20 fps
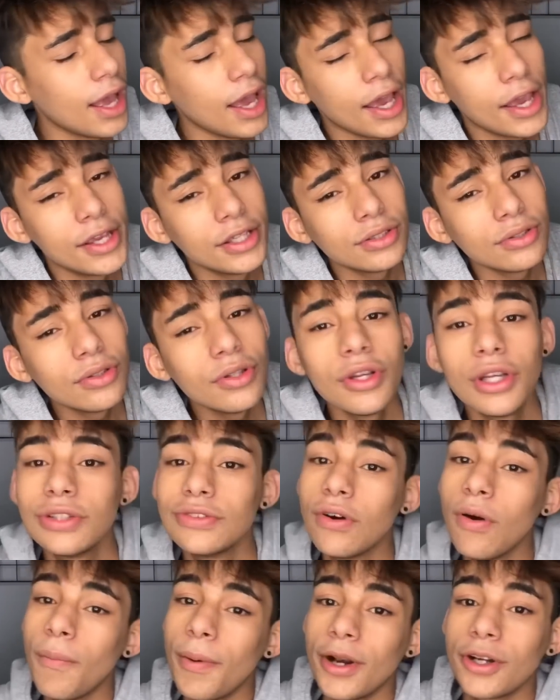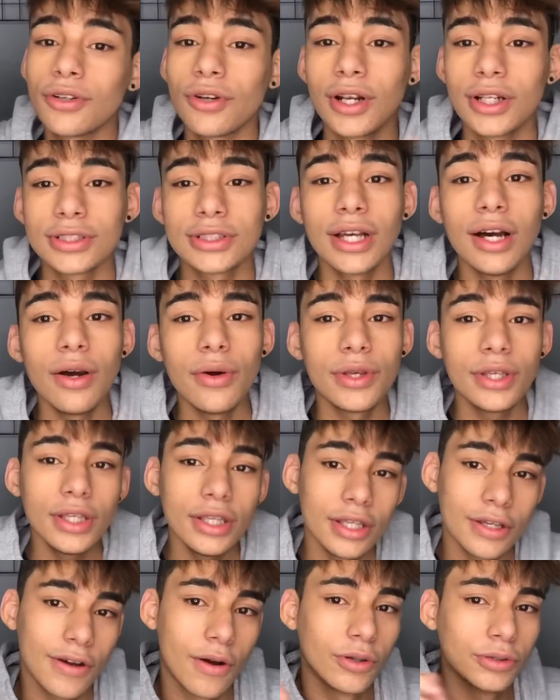É isso, vamos para a enrolação
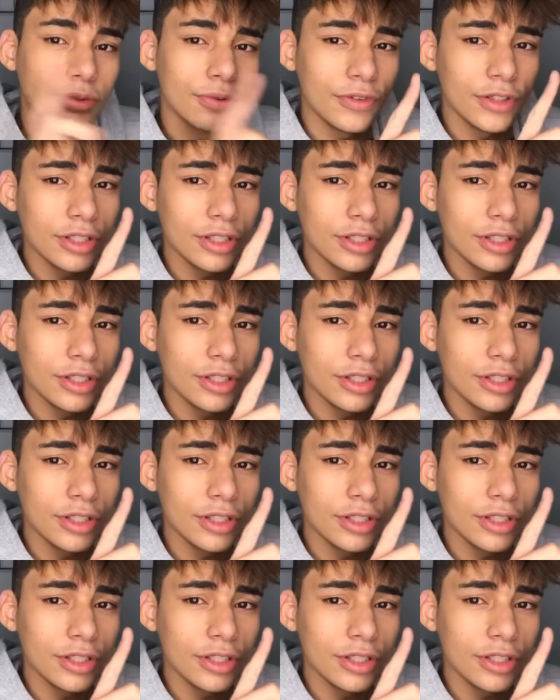e vamos pro